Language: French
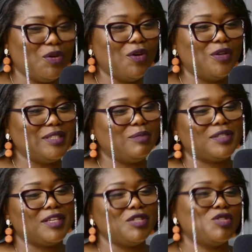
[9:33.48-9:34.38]
euh, c'est
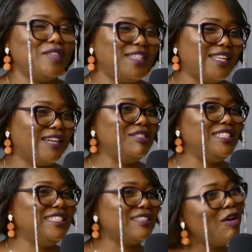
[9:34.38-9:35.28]
pour ça que je vais taire le
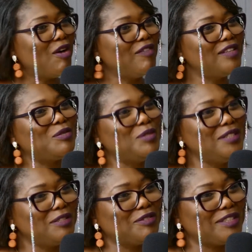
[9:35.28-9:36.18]
titre. On va tous le
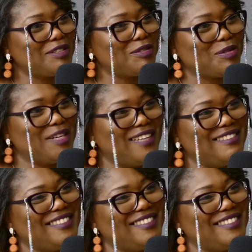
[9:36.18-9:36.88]
découvrir ce jour-là.